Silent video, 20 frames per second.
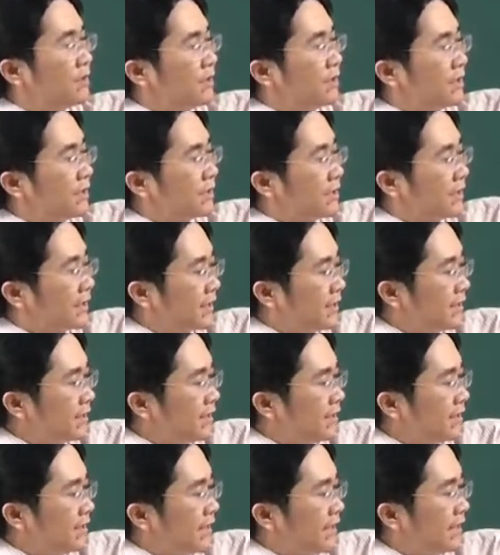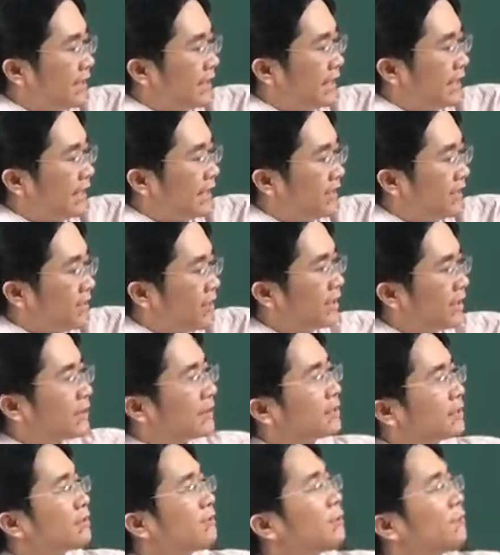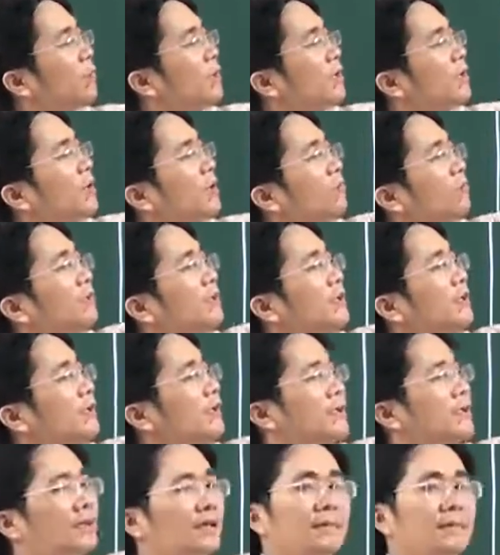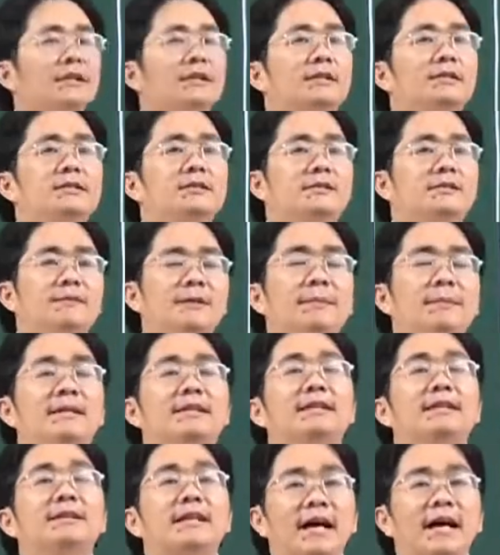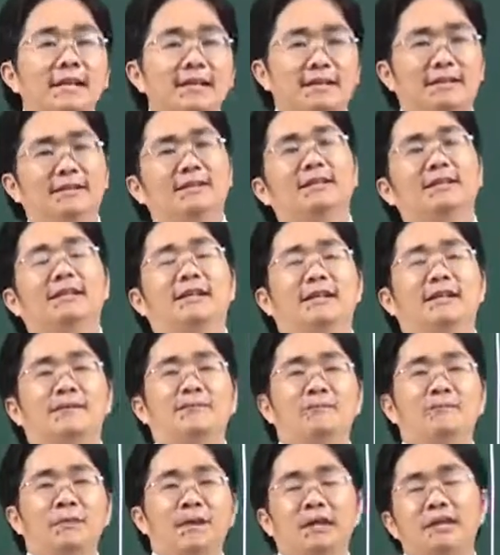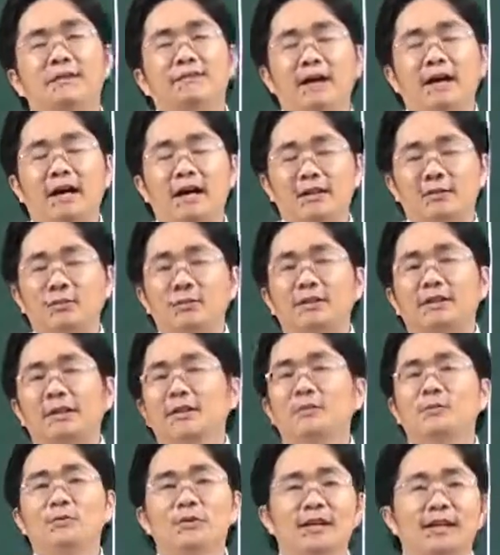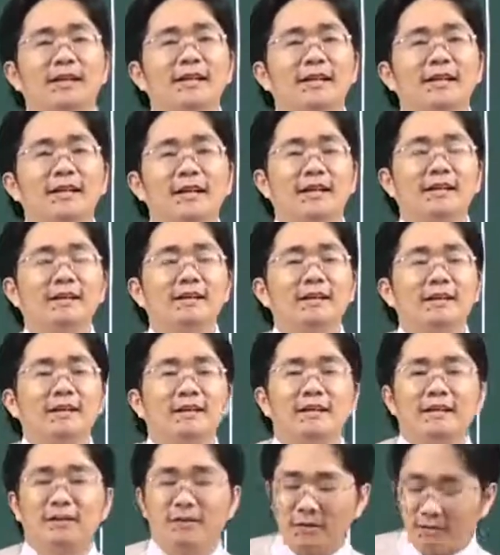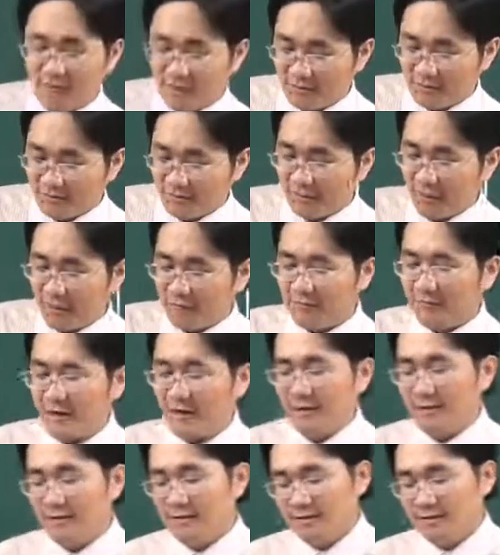thì cái cánh tay này này nó lại vuông góc với cái bức tường phía bên tay trái à. và trong thực tế chúng ta thấy là uh, mặt phẳng